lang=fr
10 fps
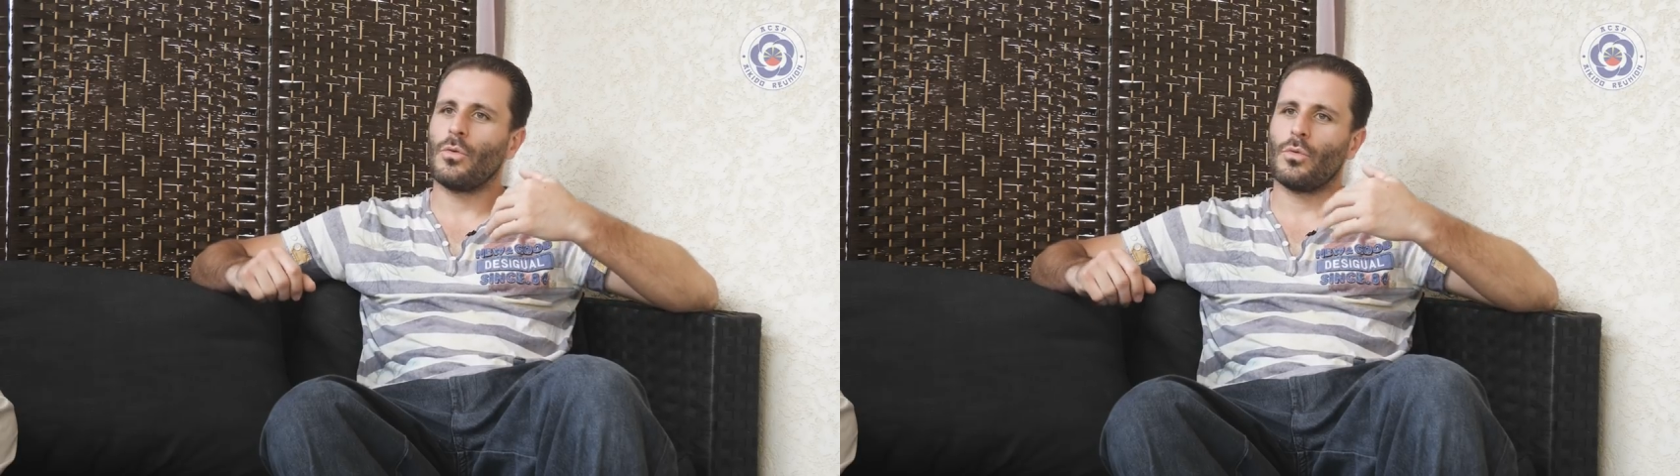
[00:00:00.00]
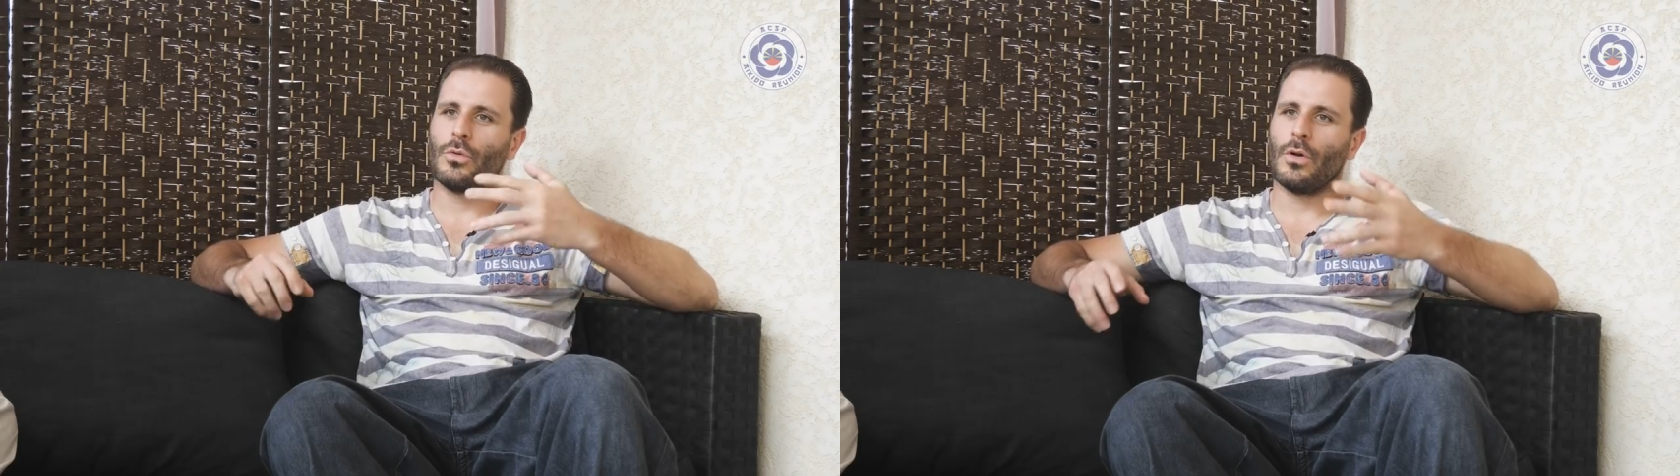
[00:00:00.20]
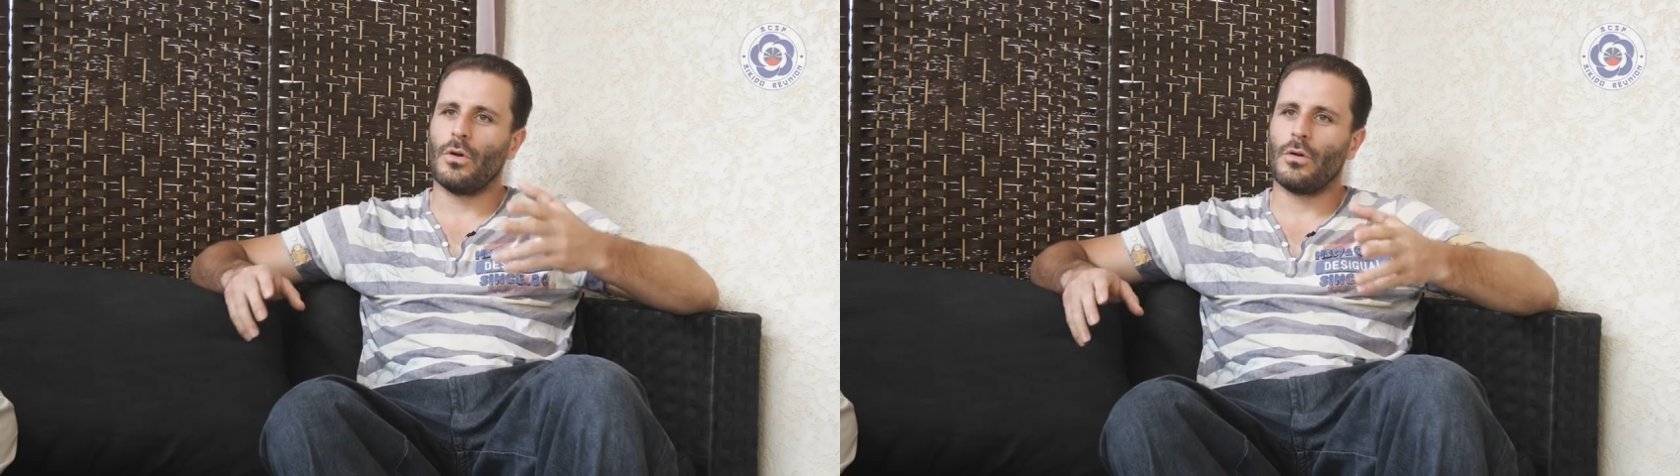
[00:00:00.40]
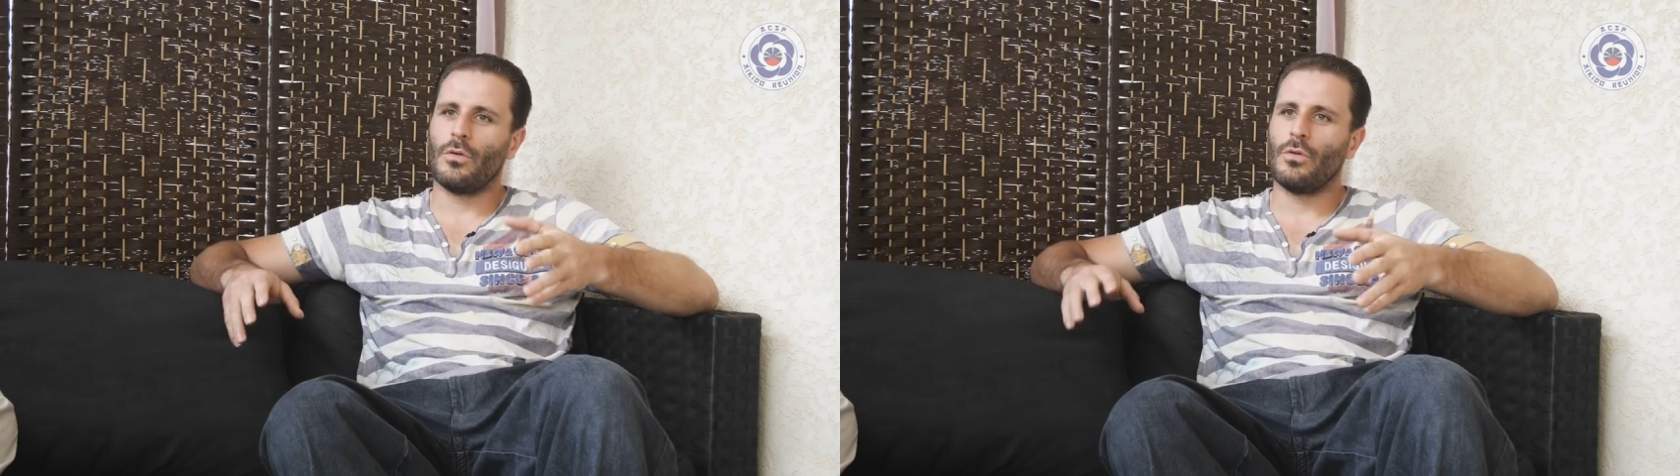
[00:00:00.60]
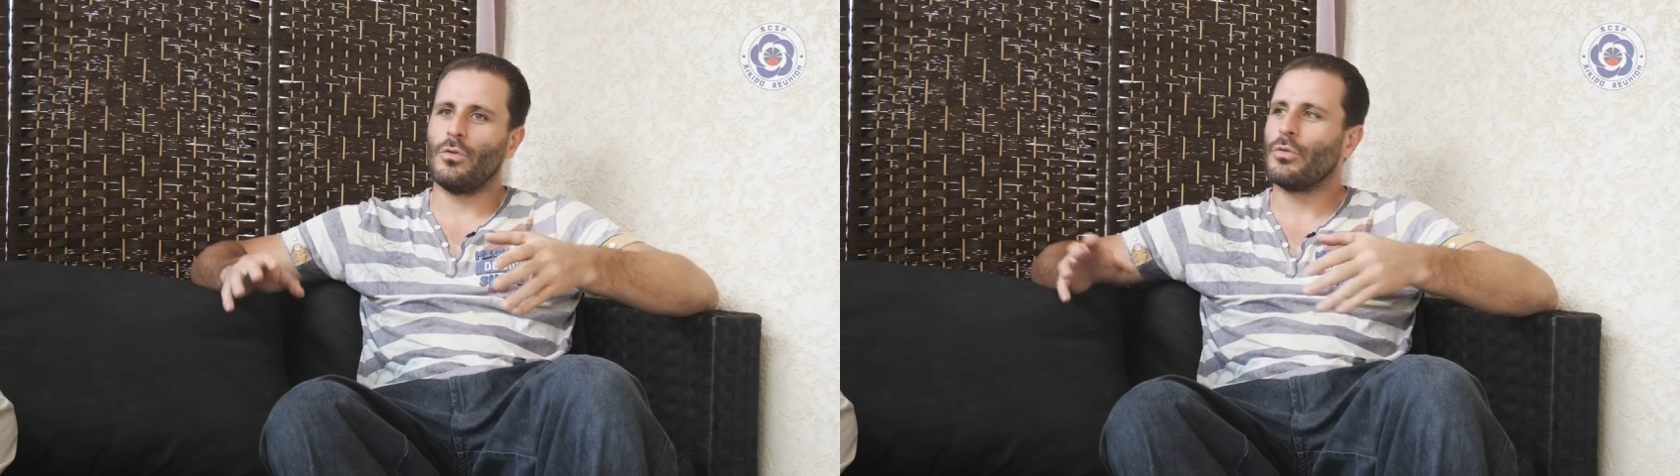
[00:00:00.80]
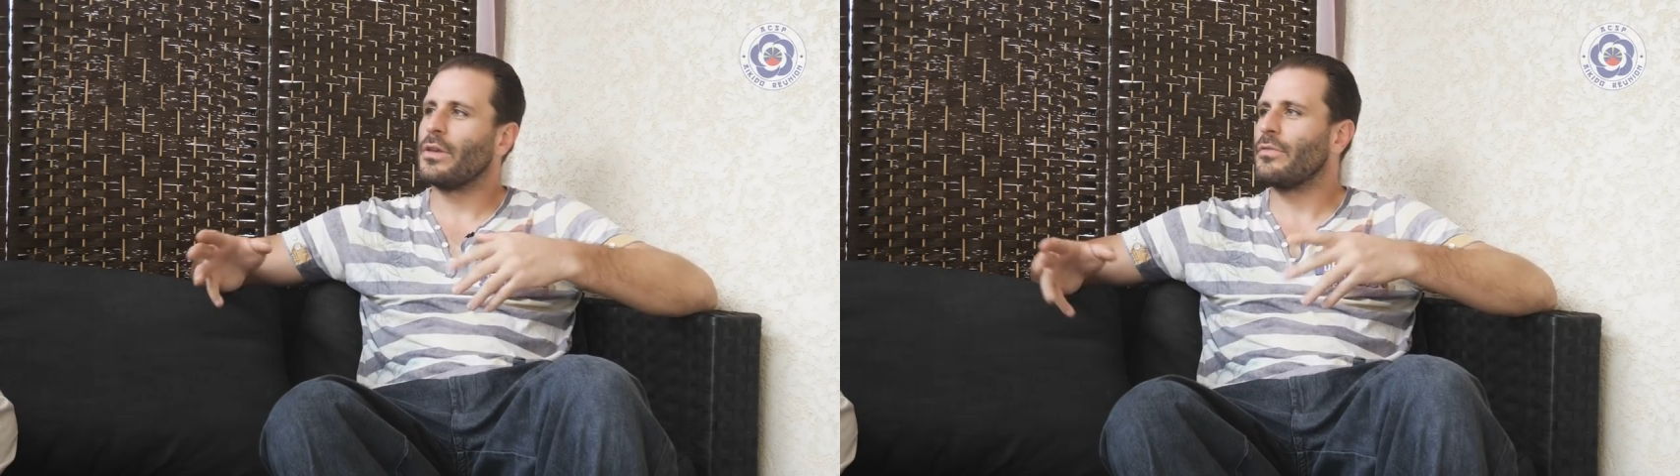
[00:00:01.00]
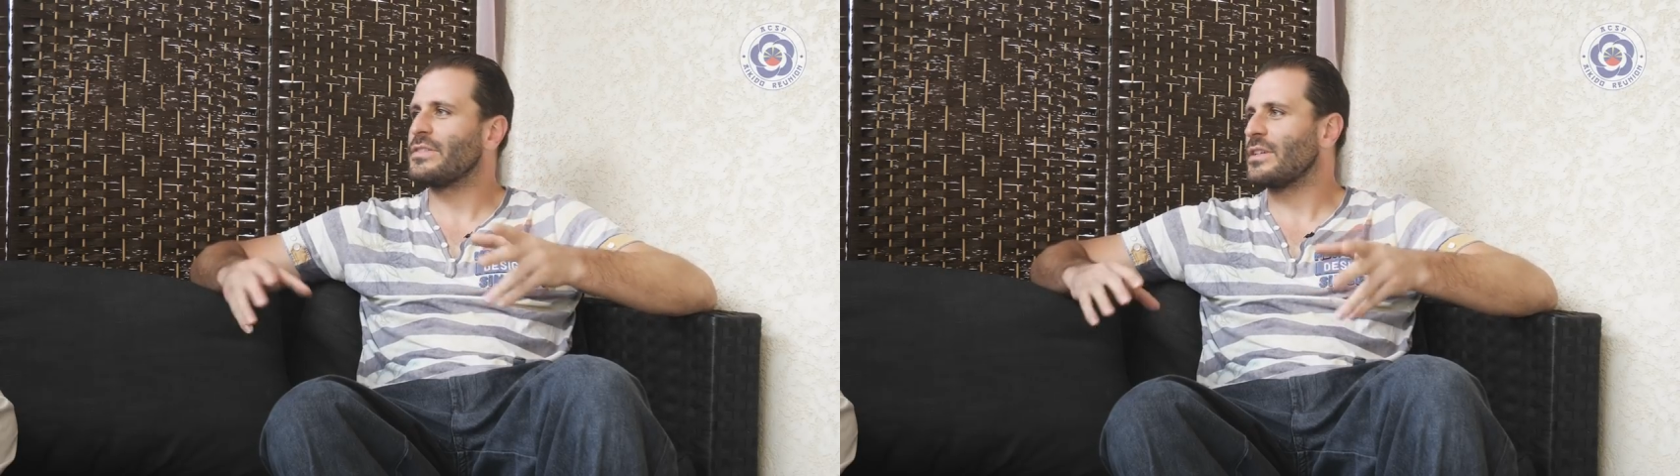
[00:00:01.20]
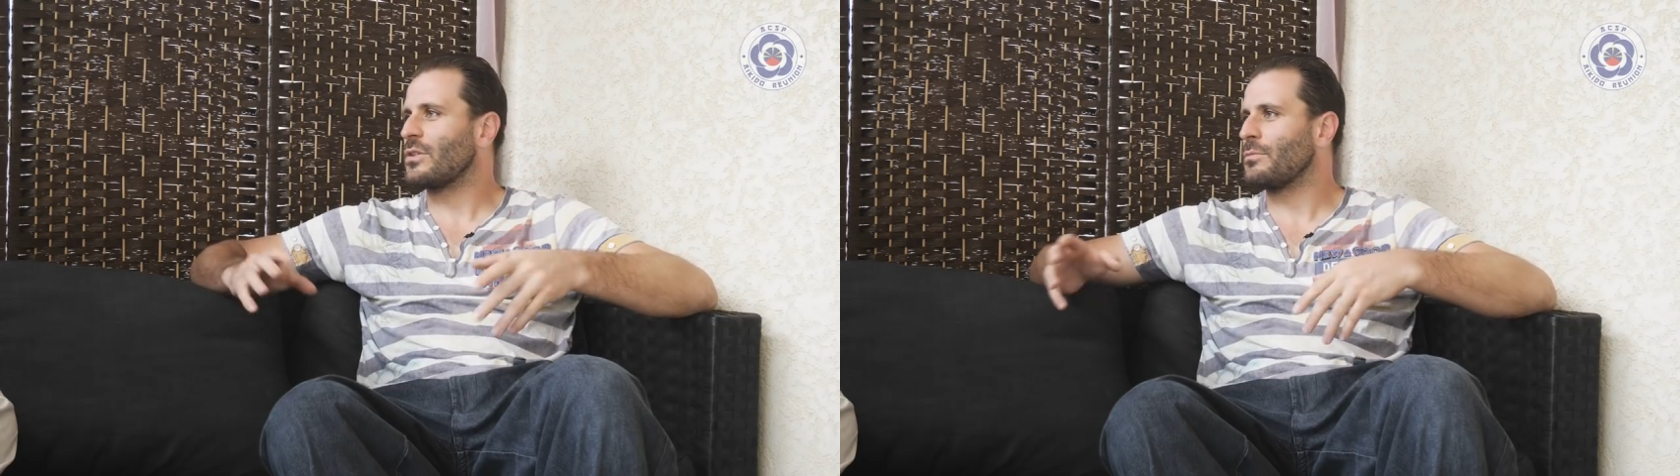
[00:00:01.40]
ou de le qui fait
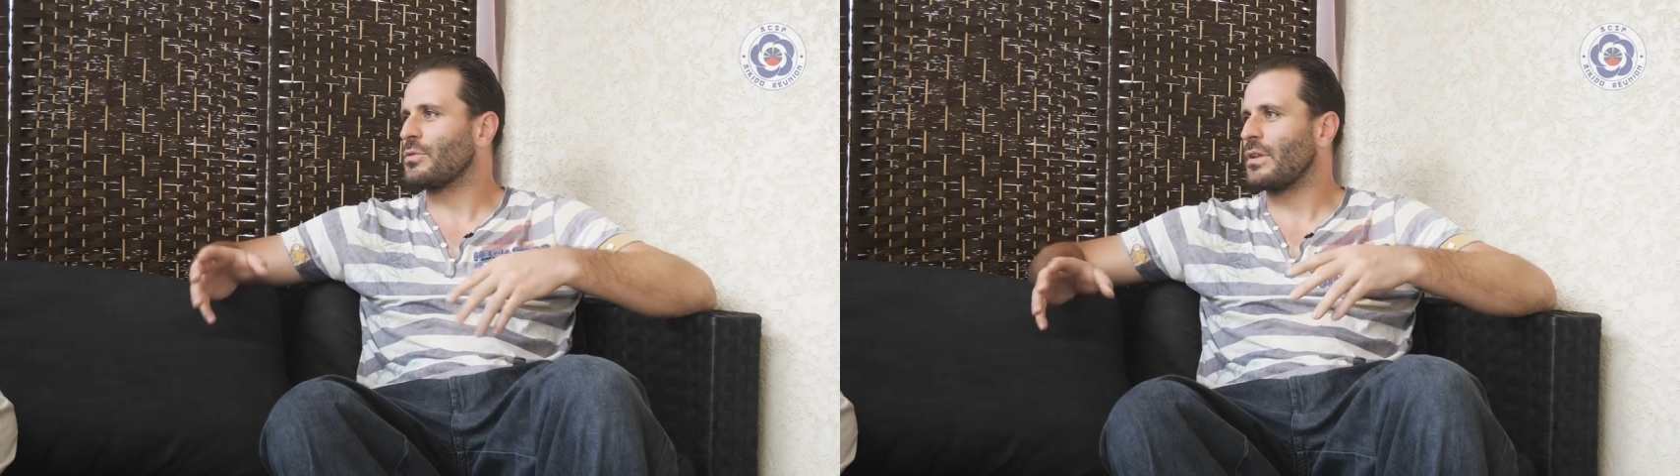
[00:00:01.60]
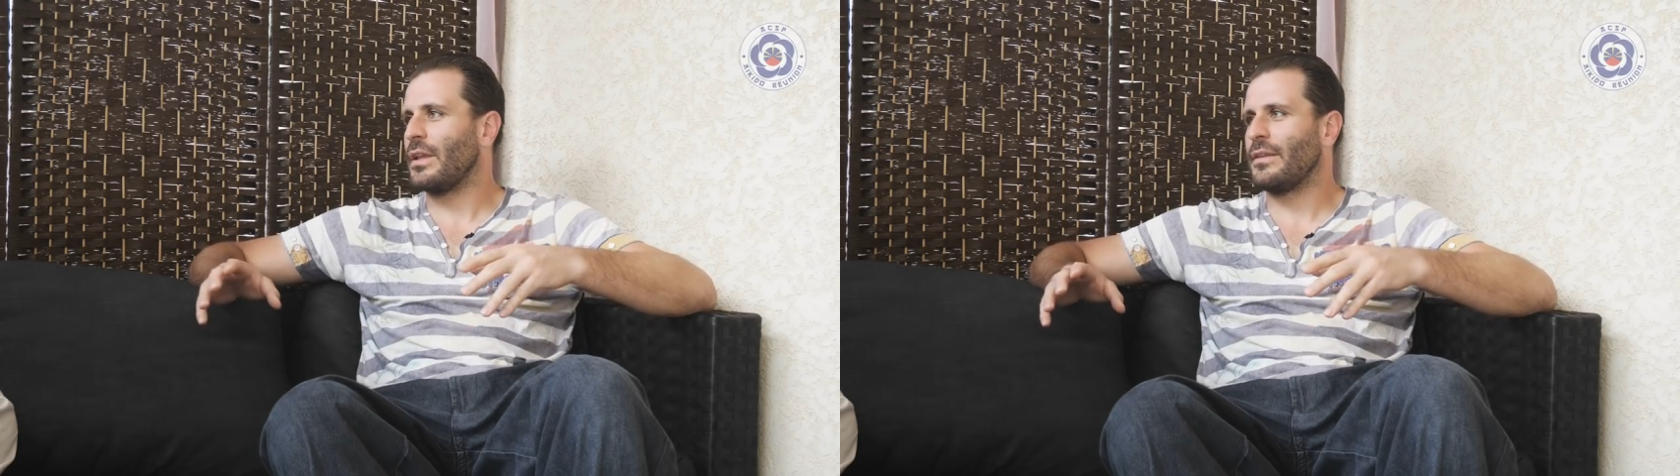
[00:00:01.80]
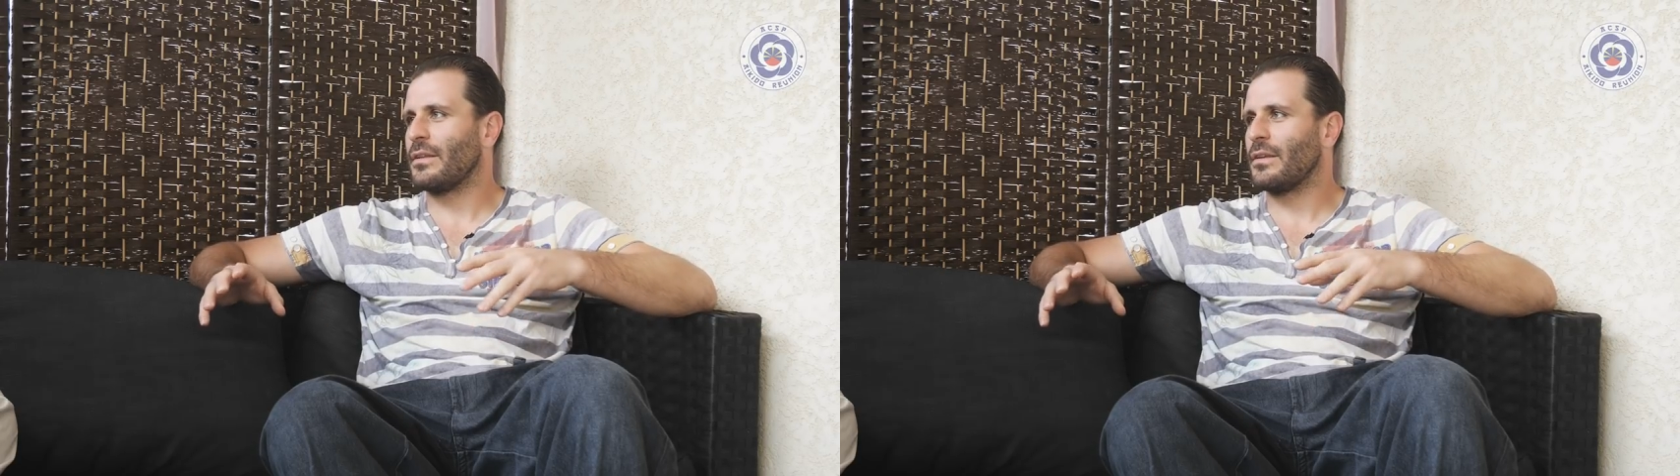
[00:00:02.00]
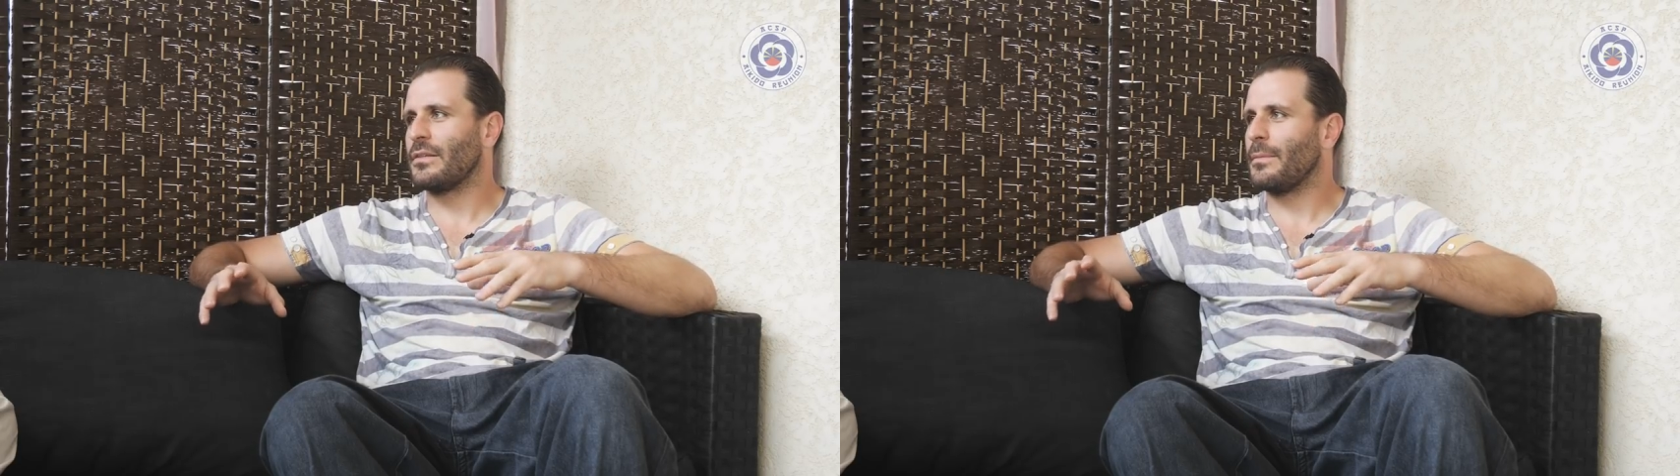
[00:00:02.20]
50% de la technique,